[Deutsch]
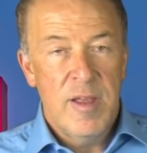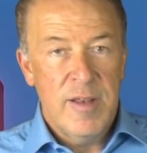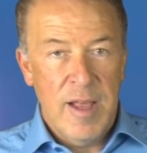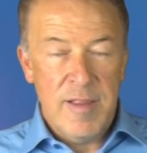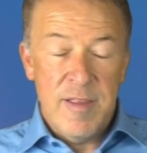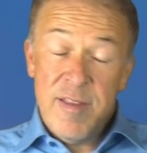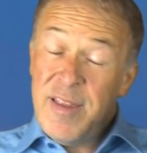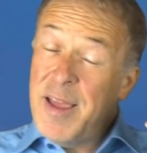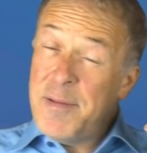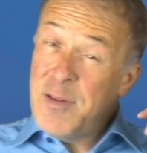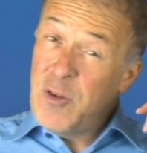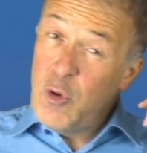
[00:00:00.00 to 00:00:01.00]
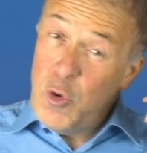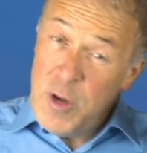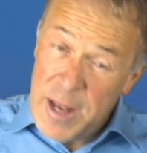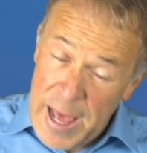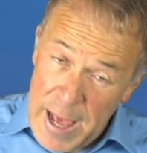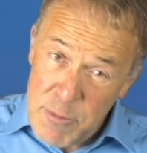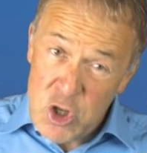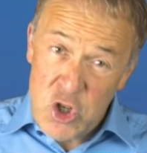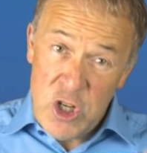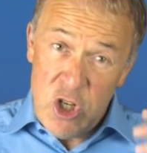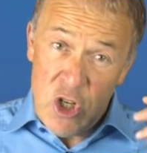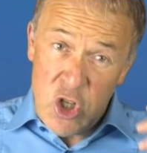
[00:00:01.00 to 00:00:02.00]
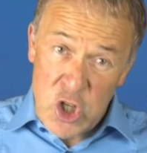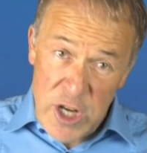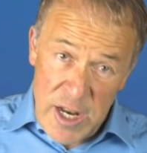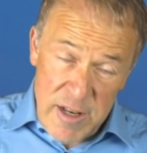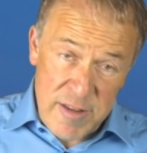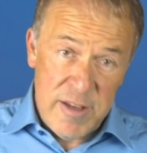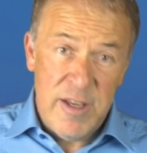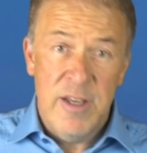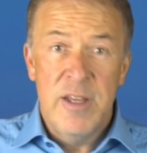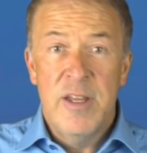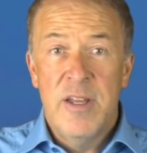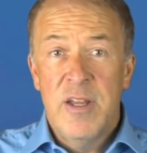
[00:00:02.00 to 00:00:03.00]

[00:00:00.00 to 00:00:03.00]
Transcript: Das ist der dynamischste, schnellste